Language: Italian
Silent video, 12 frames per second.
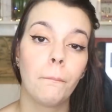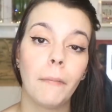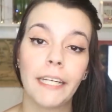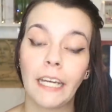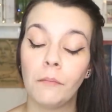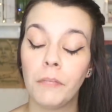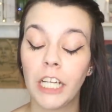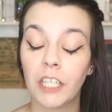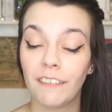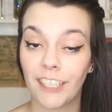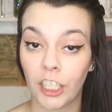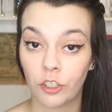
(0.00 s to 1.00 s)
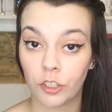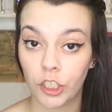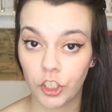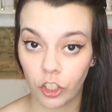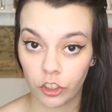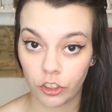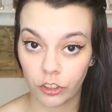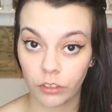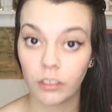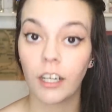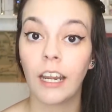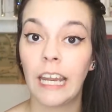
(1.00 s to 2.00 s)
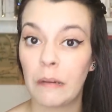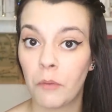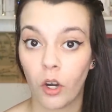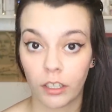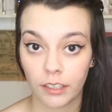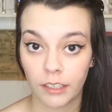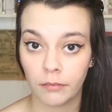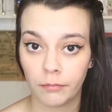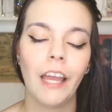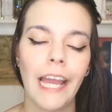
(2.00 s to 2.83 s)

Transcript: ma nel 1918 la morte.